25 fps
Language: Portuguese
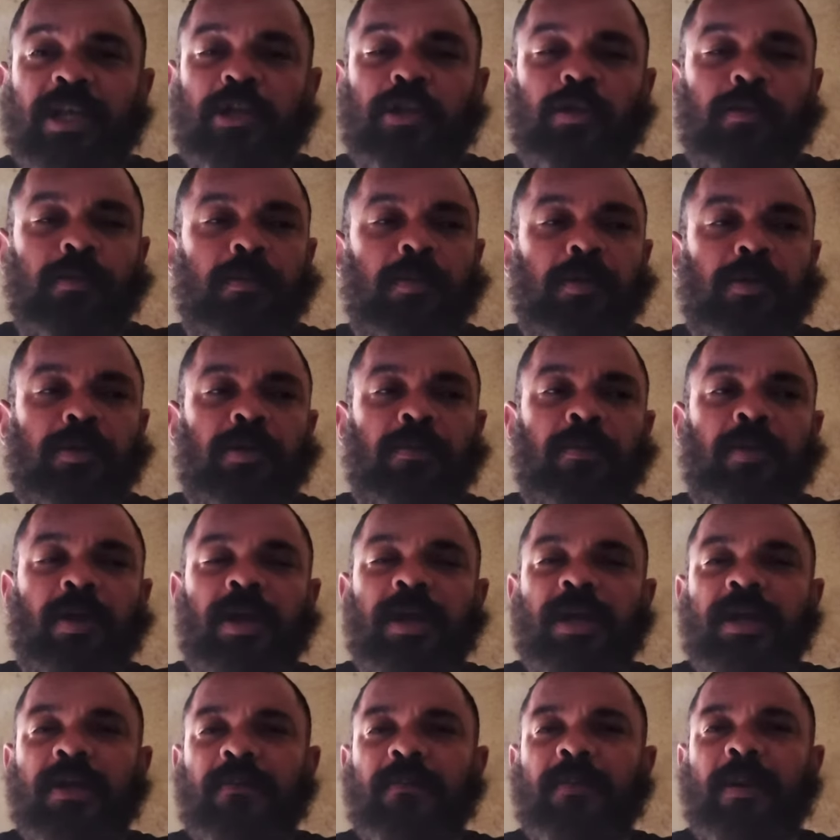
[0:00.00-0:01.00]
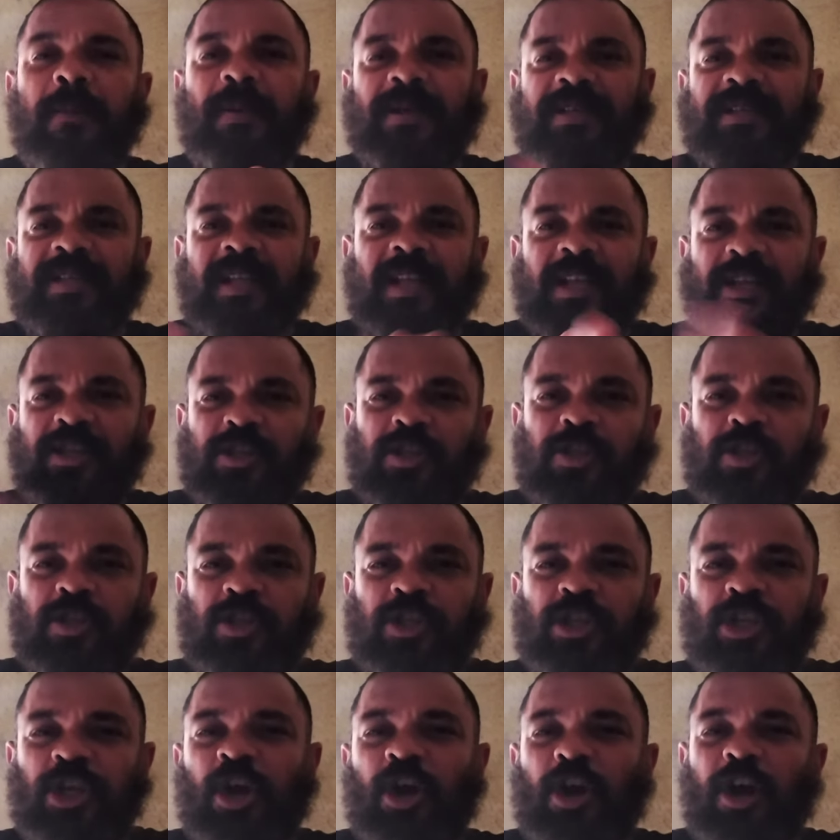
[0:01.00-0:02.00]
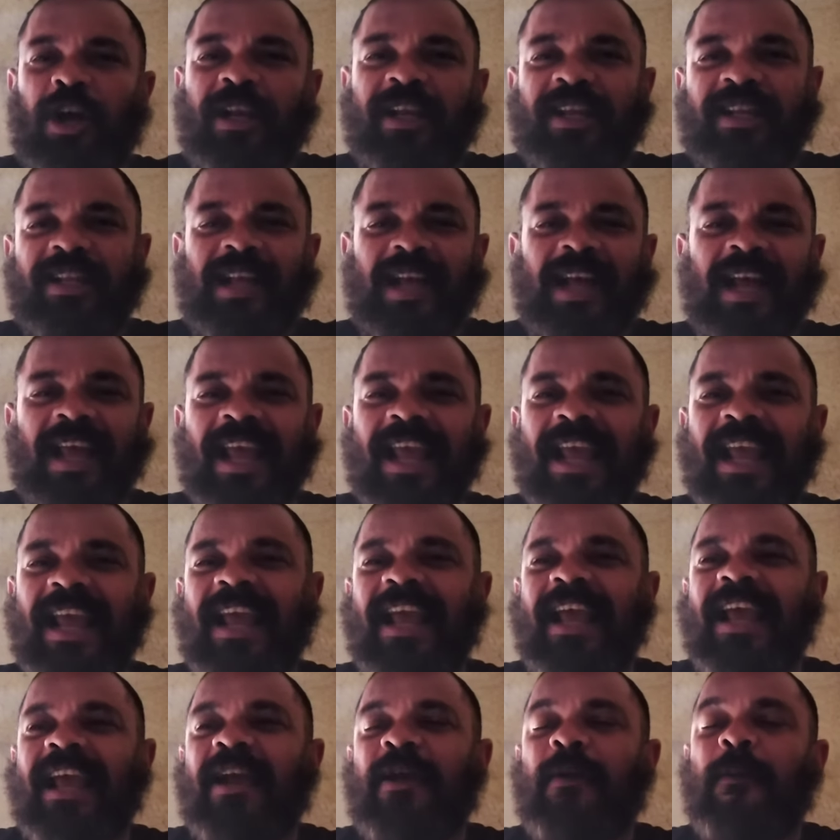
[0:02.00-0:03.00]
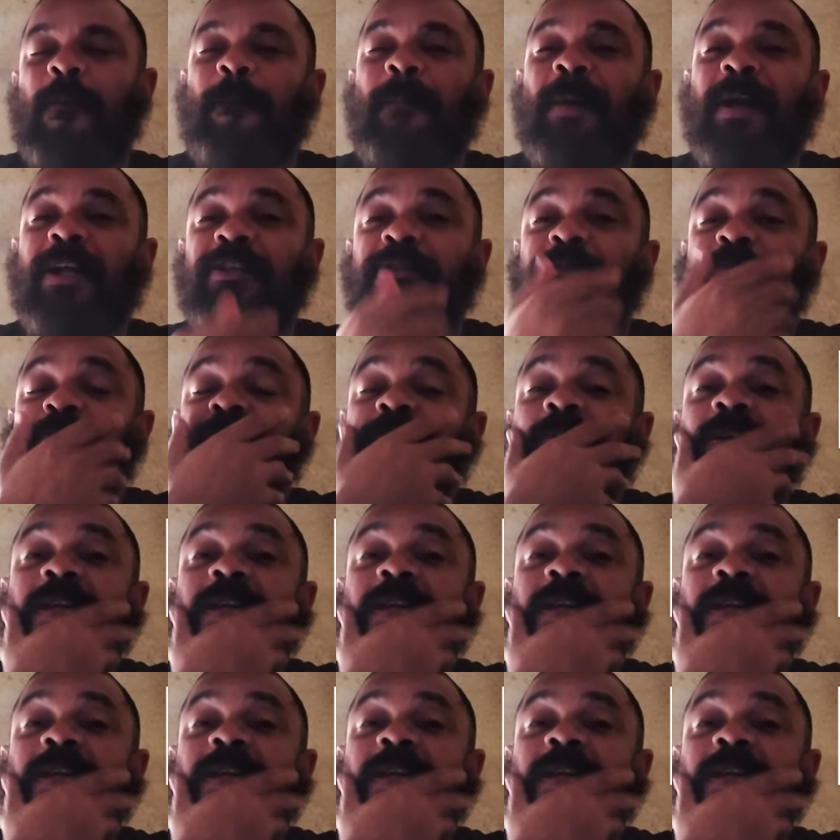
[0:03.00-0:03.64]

e Clube Motoboy, uma parceria sólida, é, compadre.